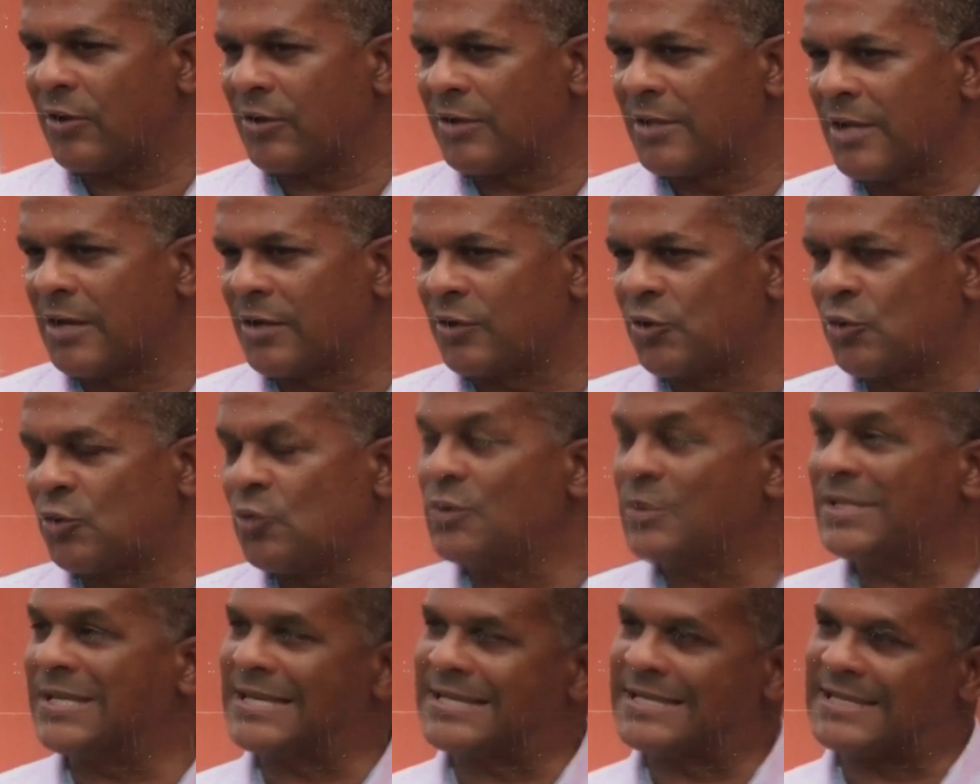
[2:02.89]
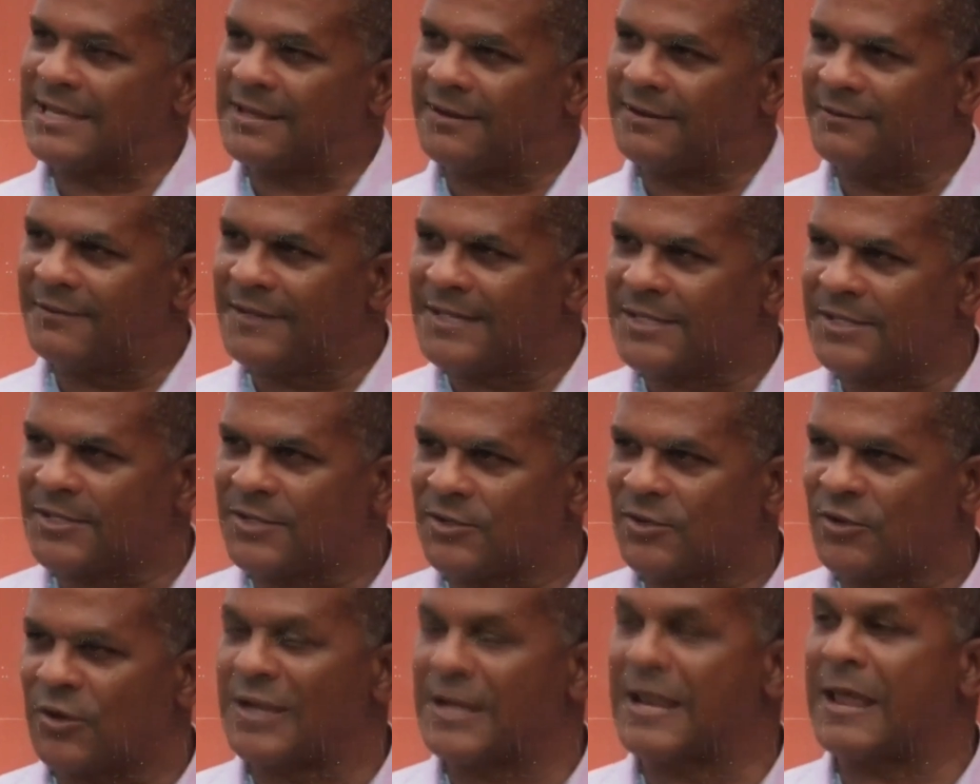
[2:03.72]
que dans tous ces
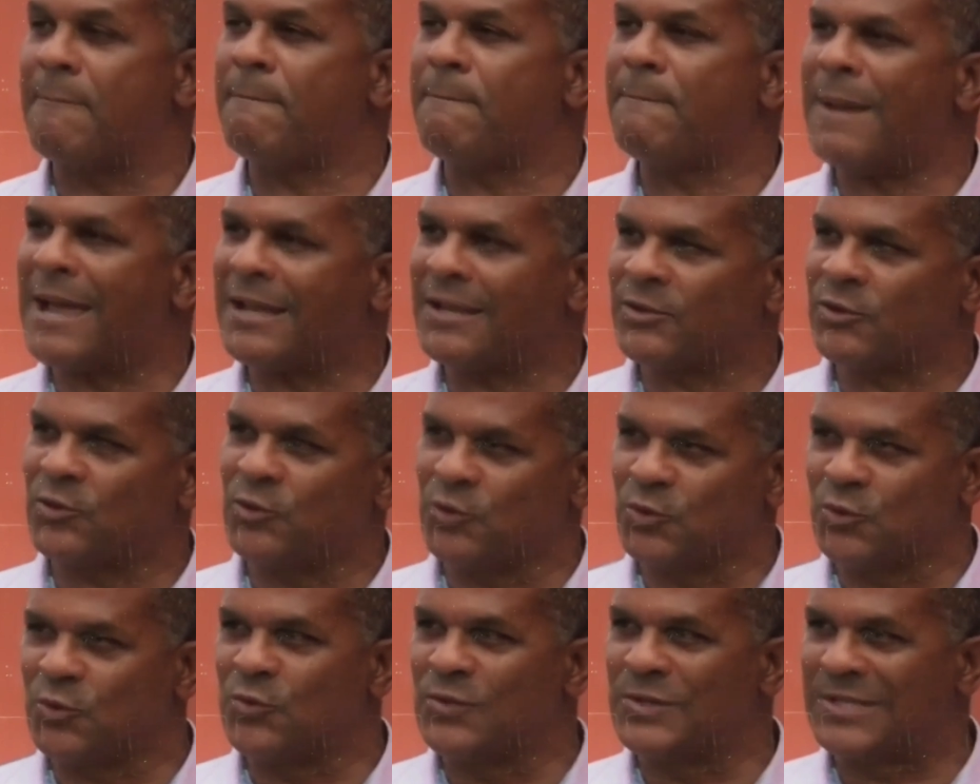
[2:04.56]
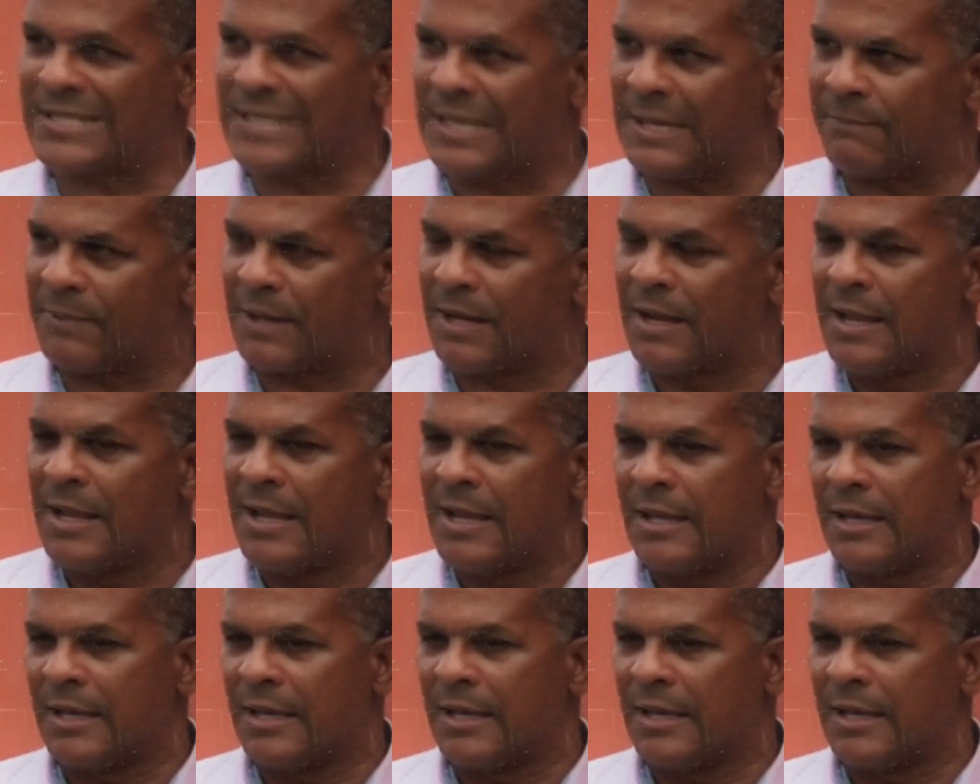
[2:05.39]
services, ce n'est pas toujours simple.